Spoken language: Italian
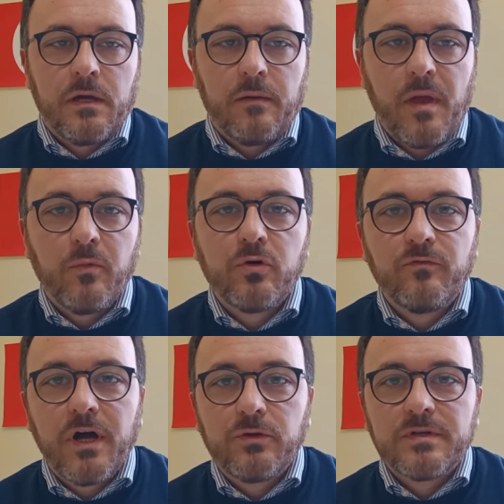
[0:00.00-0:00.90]
Abbiamo
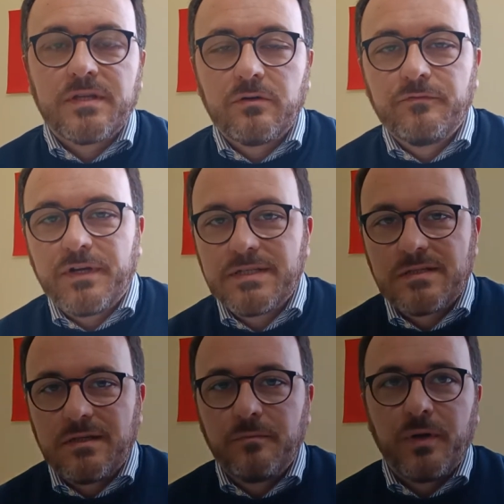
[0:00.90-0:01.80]
convocato questa conferenza
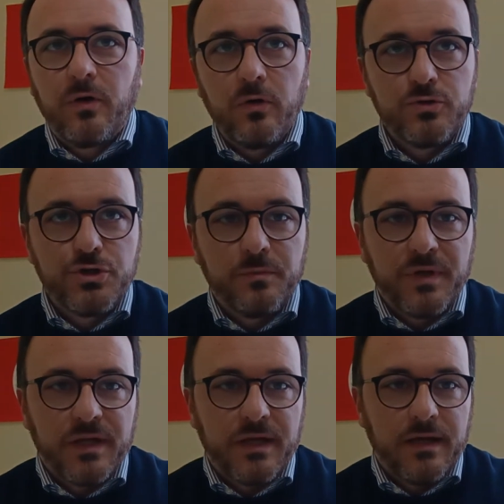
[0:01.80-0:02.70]
stampa oggi
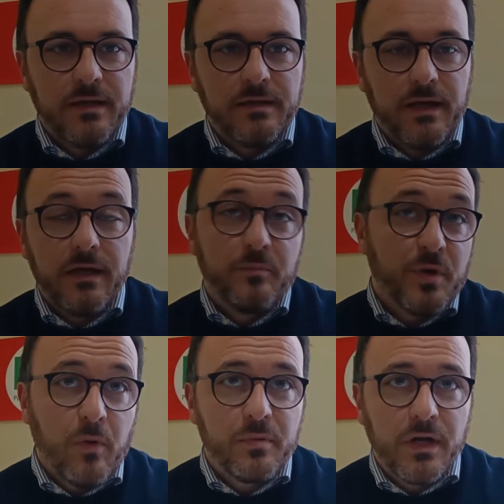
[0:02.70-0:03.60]
perché è il
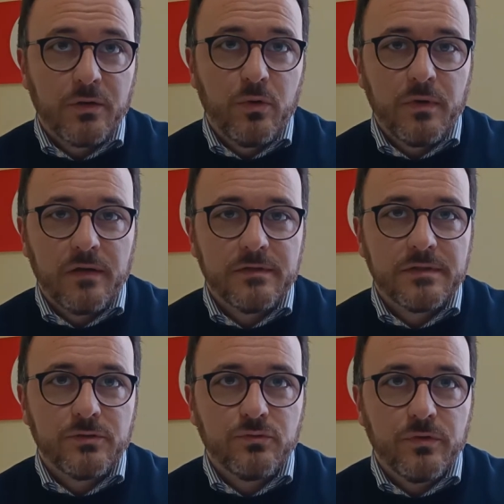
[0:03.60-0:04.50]
1 aprile
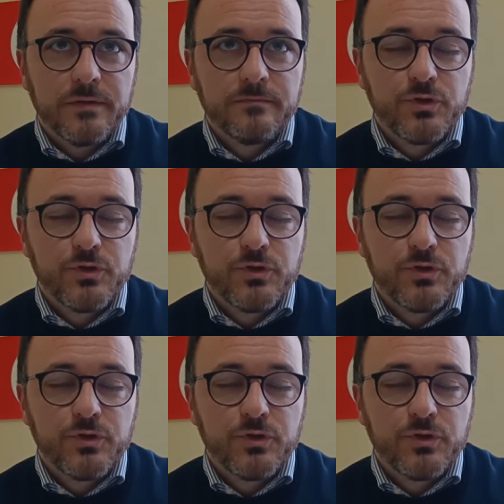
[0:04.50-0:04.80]
2022,